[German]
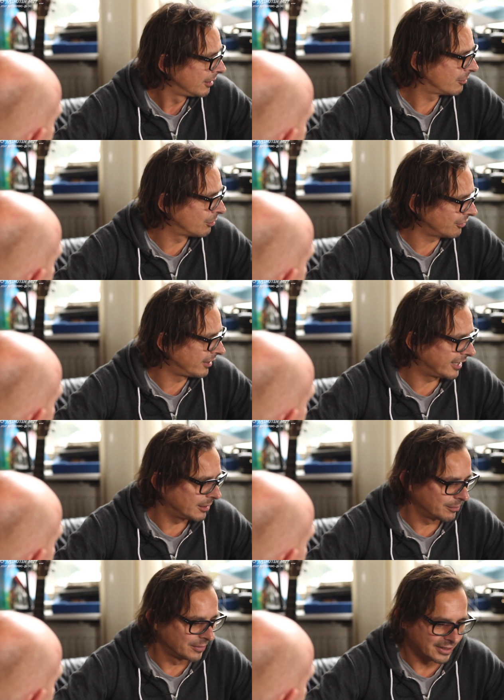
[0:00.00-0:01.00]
zwischen
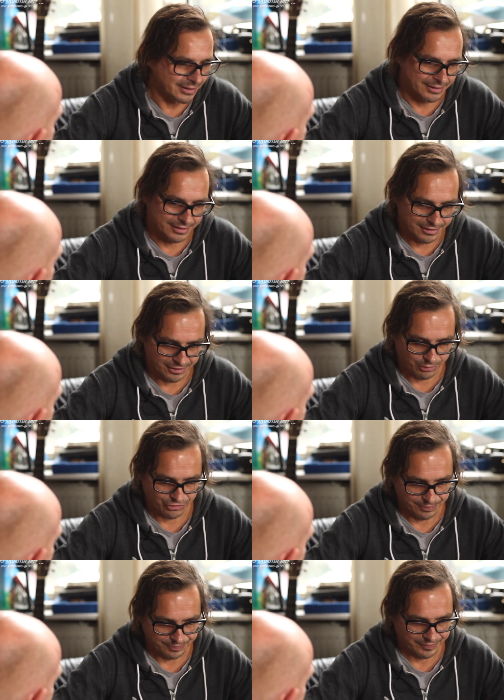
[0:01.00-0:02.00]
einem, äh,
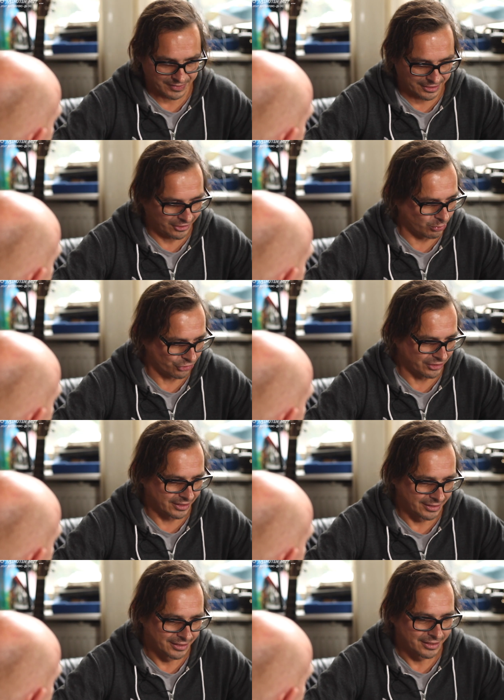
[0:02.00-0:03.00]
zwischen,
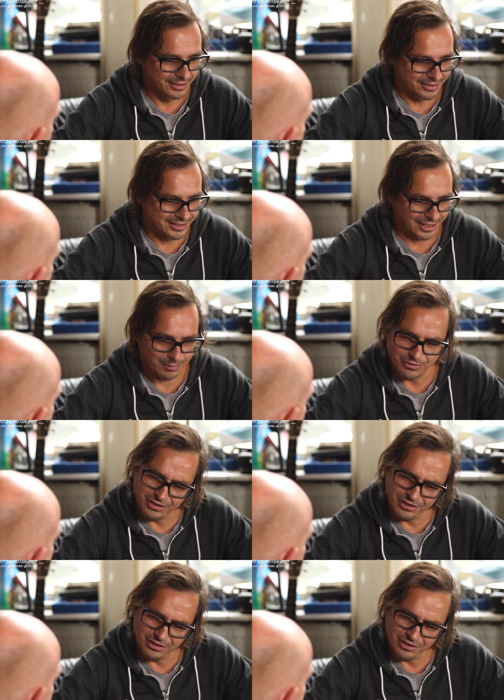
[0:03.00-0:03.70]
zwischen dem